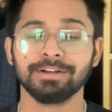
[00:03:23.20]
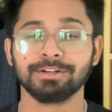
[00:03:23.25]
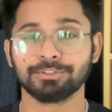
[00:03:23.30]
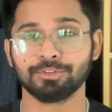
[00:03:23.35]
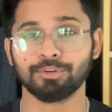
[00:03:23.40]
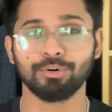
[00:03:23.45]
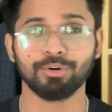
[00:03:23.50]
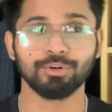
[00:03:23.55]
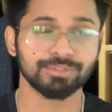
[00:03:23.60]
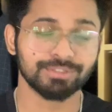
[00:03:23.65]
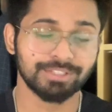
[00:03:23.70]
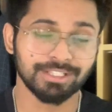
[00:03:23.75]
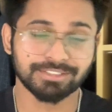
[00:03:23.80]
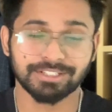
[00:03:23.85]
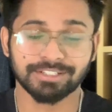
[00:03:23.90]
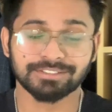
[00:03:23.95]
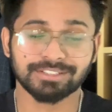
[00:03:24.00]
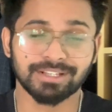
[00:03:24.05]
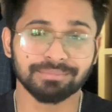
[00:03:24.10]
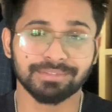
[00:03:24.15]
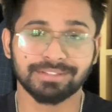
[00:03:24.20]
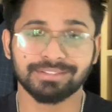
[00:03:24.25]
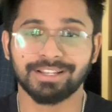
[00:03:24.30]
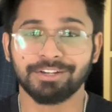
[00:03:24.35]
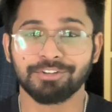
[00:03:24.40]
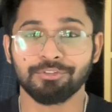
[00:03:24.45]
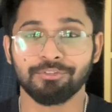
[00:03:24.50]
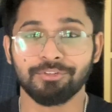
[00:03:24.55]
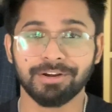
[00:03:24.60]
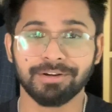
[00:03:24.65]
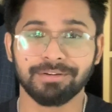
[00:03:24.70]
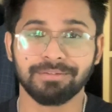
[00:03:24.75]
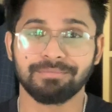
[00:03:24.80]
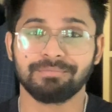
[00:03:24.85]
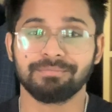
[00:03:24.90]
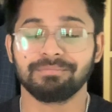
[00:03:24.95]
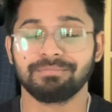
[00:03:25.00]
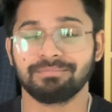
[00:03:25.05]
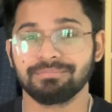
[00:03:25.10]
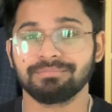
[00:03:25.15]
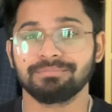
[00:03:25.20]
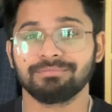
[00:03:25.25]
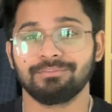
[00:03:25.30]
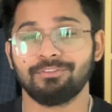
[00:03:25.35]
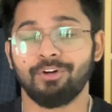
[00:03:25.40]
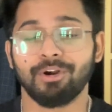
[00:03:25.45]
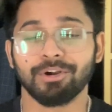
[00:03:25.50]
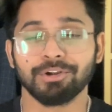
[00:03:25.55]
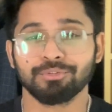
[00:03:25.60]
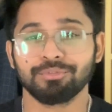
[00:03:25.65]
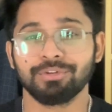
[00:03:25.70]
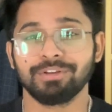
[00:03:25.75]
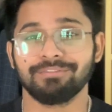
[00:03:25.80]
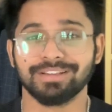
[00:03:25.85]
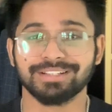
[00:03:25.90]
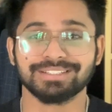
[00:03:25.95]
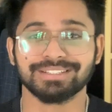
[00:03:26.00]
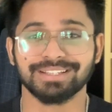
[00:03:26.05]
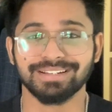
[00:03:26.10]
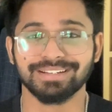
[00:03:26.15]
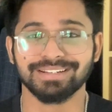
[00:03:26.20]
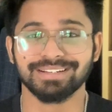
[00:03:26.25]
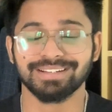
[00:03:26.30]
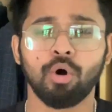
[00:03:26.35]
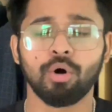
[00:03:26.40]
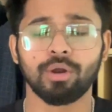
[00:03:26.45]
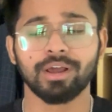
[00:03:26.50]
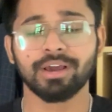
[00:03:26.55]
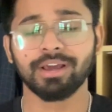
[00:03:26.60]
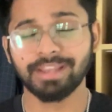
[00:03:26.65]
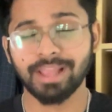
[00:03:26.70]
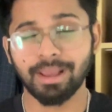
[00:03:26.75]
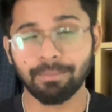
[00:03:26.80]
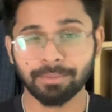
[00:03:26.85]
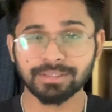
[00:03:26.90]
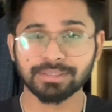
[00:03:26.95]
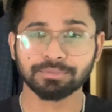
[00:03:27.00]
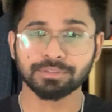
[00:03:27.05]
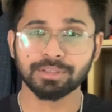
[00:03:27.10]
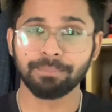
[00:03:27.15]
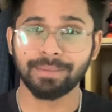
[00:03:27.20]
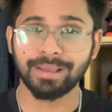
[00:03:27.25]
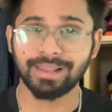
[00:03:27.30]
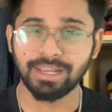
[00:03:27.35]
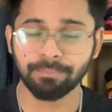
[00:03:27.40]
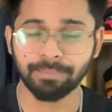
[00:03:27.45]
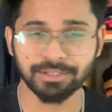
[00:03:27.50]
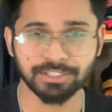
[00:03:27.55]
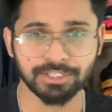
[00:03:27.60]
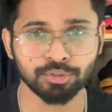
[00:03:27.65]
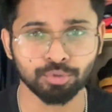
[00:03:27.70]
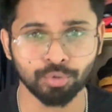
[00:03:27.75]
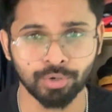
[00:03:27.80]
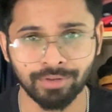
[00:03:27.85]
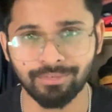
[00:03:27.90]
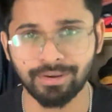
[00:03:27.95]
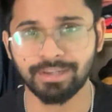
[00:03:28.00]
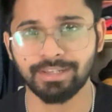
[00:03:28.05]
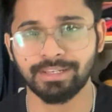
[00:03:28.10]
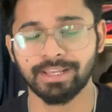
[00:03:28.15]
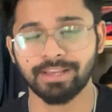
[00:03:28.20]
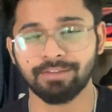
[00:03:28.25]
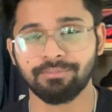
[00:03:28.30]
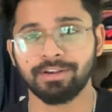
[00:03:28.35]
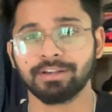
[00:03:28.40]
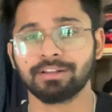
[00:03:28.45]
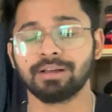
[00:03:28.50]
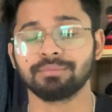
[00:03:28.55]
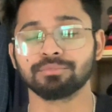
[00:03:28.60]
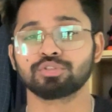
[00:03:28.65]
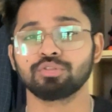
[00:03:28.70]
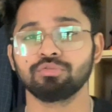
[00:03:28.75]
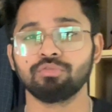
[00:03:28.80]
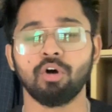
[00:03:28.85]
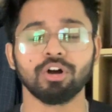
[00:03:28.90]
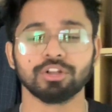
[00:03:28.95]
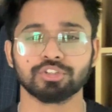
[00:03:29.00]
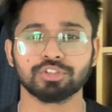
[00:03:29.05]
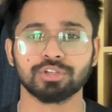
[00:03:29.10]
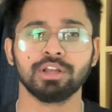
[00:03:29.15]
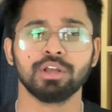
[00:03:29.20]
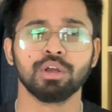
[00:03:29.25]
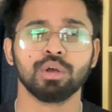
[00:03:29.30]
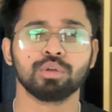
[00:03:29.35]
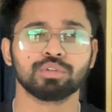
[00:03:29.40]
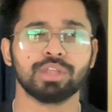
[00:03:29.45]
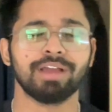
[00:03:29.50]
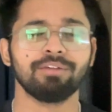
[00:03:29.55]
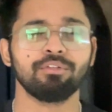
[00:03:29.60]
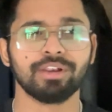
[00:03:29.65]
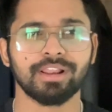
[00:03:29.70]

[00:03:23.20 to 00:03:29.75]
तो दिस इज समथिंग दैट यू वुड वॉन्ट टू इन्वेस्ट इन और अगर ये आपकी सबसे पहली परचेज होने वाली है वेन इट कम्स टू वॉच तो आई वुड